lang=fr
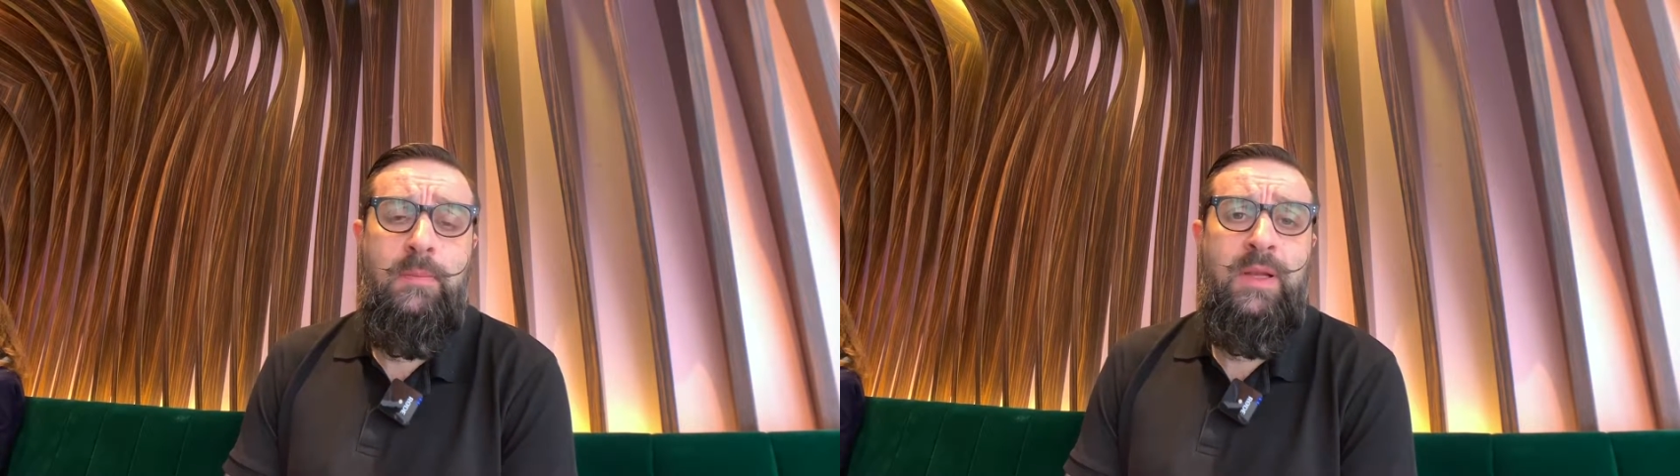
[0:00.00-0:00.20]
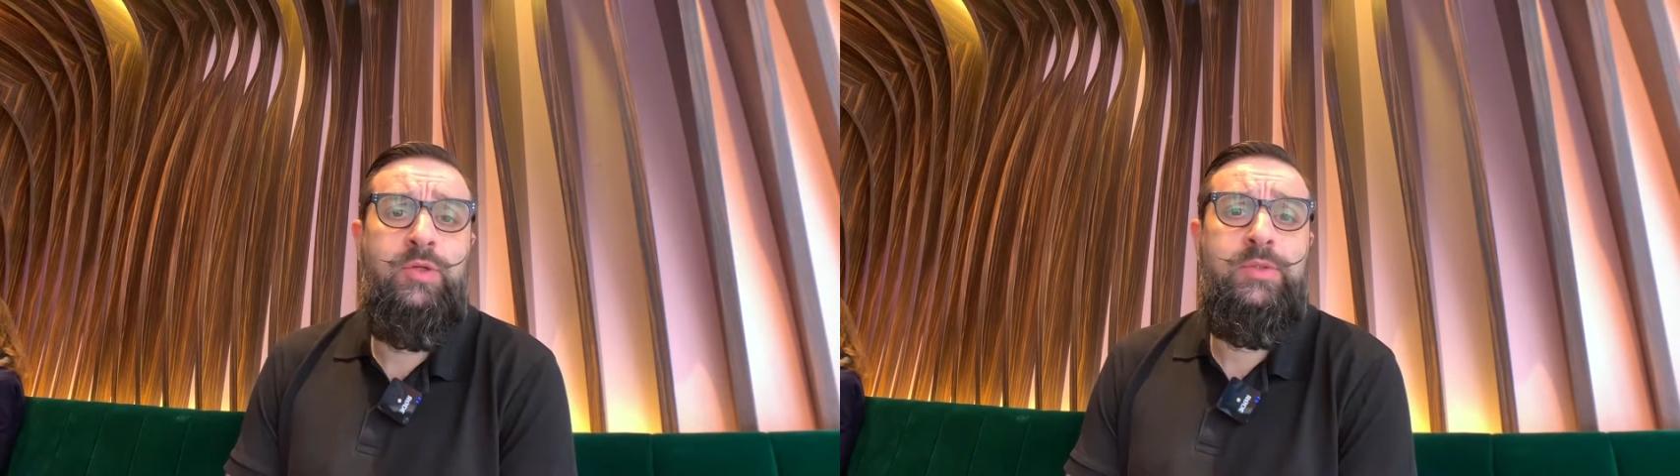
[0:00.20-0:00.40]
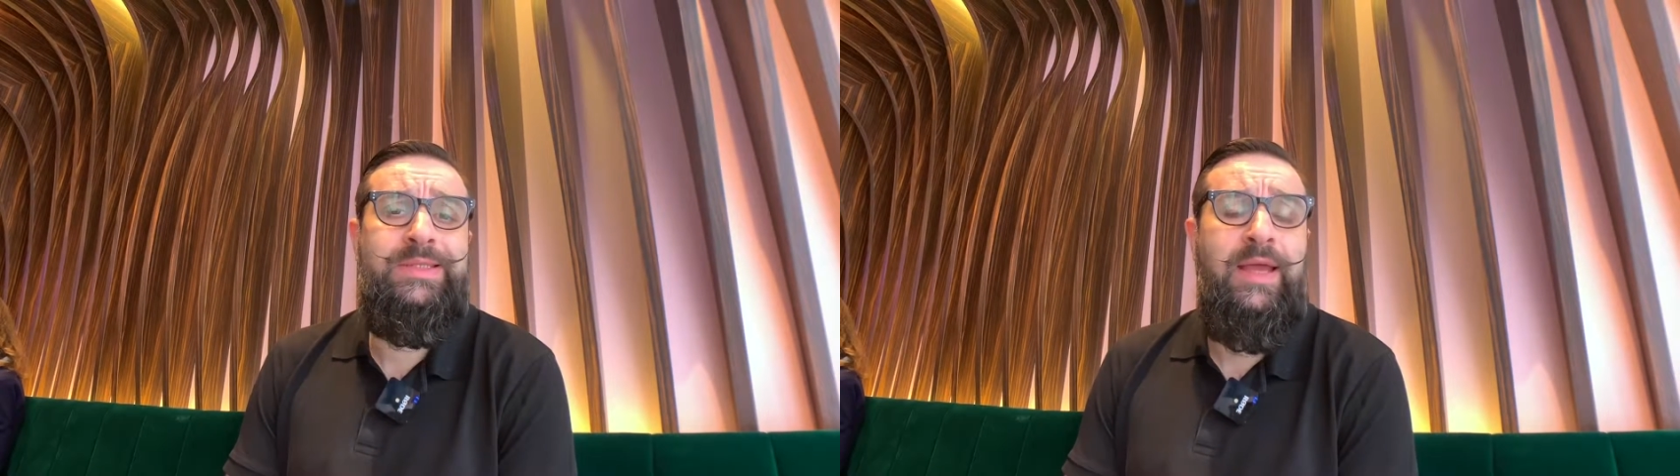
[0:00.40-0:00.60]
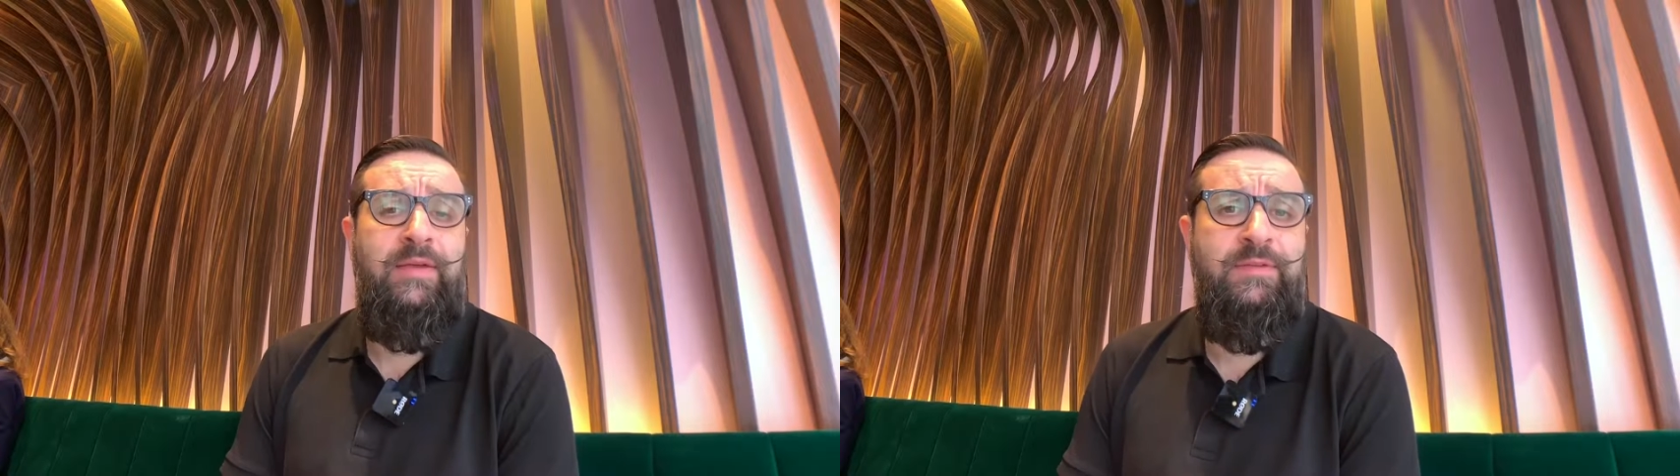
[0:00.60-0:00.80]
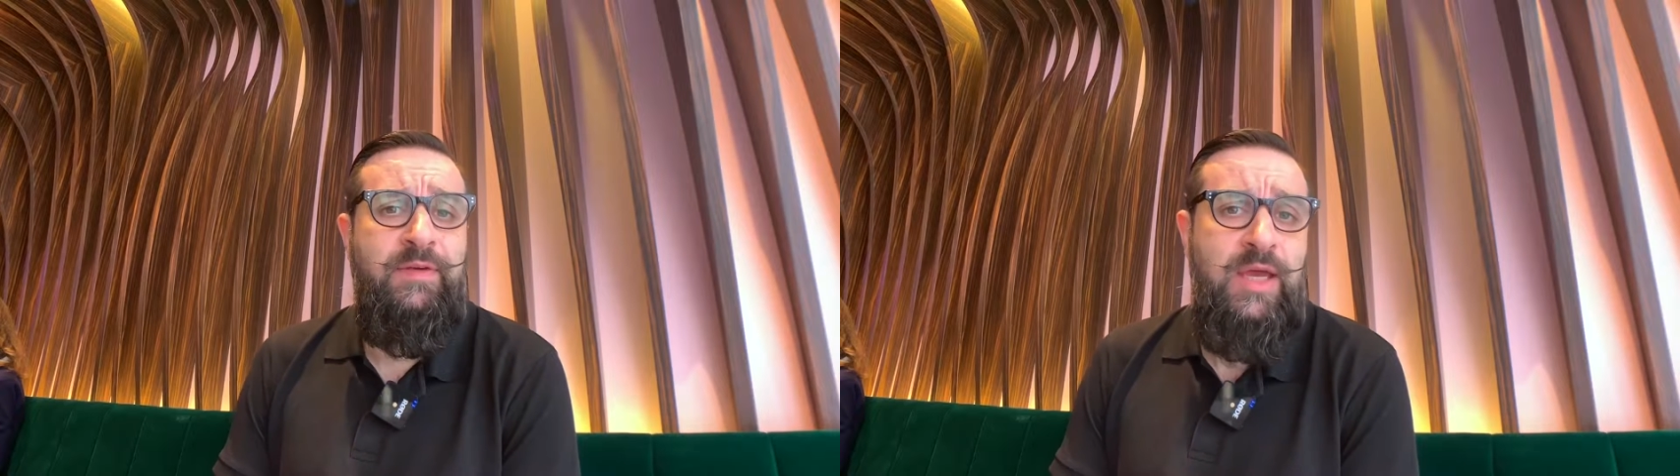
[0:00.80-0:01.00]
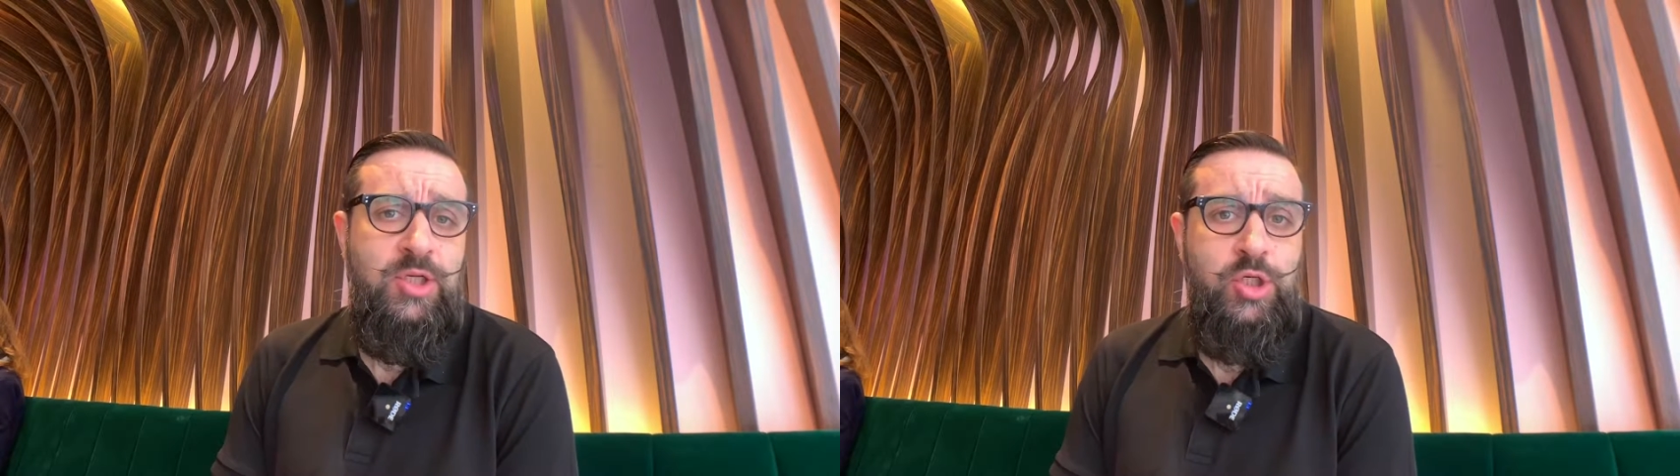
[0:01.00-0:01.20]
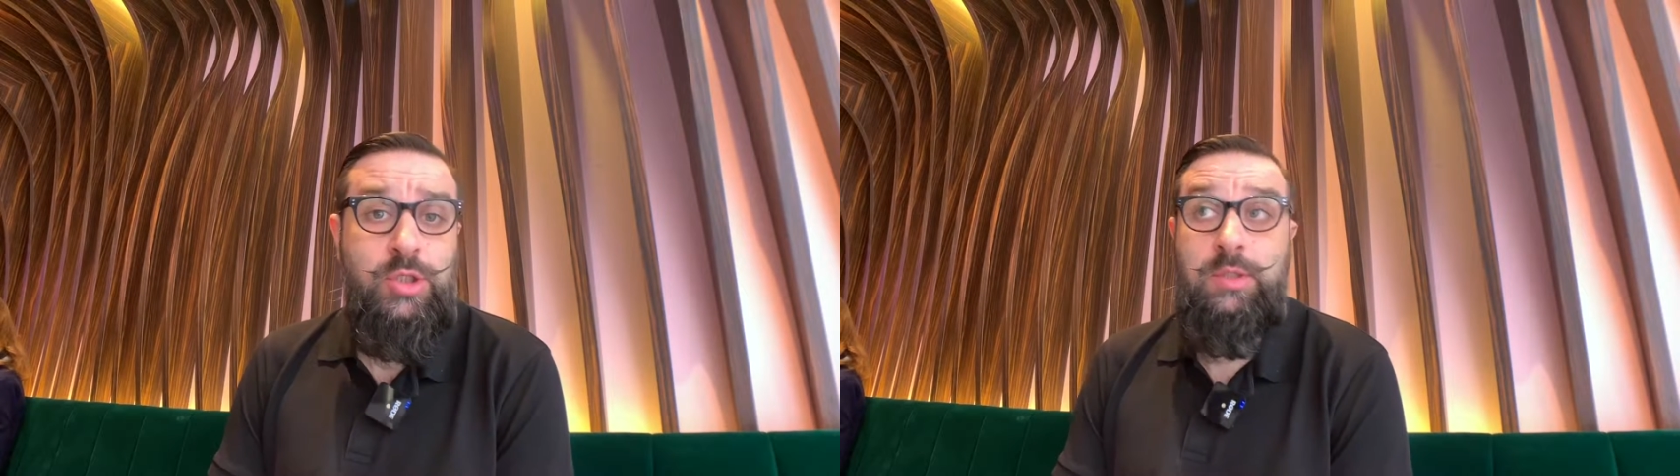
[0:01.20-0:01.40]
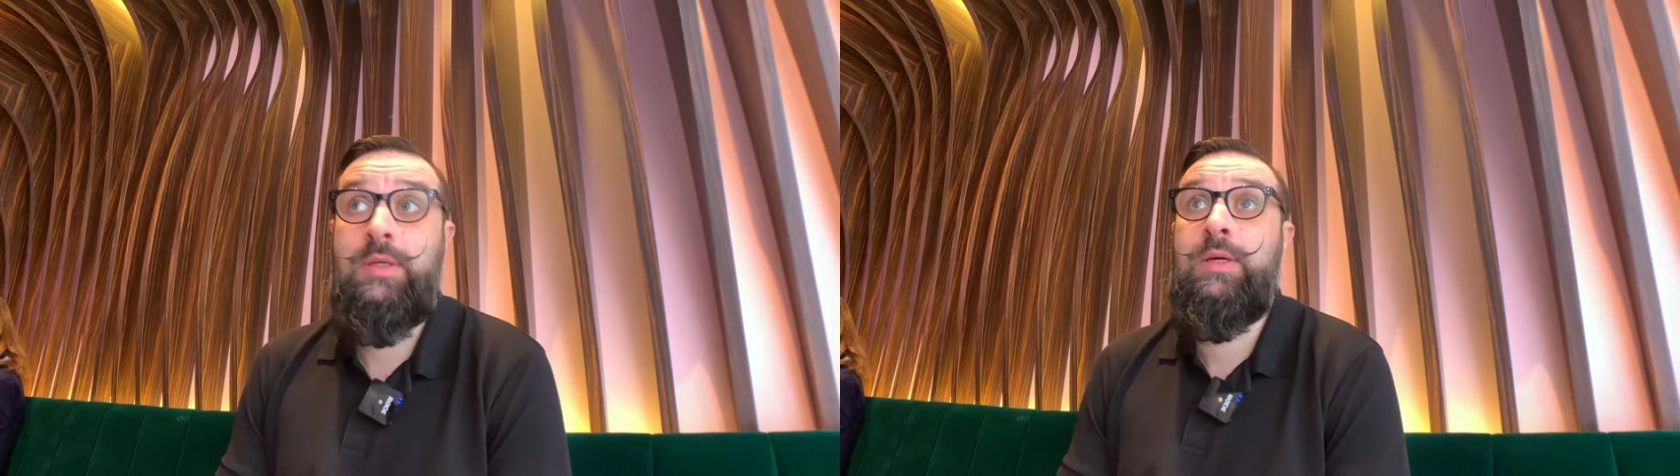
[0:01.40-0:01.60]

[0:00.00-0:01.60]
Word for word: plein de choses très fraîches.